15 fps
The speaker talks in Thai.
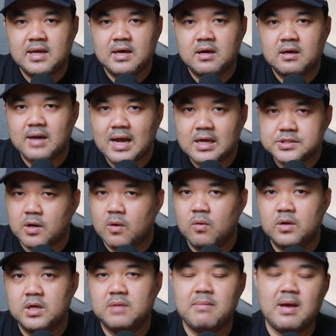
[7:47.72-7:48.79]
นเนี่ยรัก
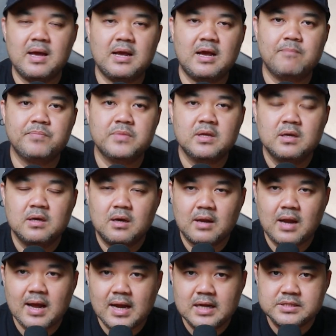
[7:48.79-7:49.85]
2 คนนี้มากครับ
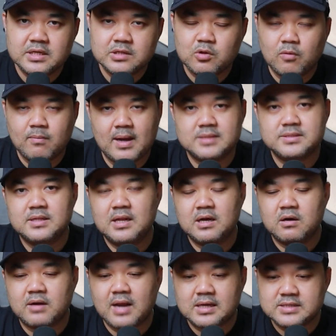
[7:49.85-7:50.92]
รักไอเซโทมัส แล้
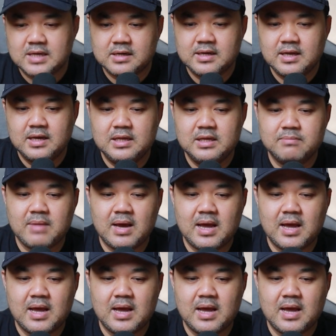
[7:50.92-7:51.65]
วก็รักชักเดลี่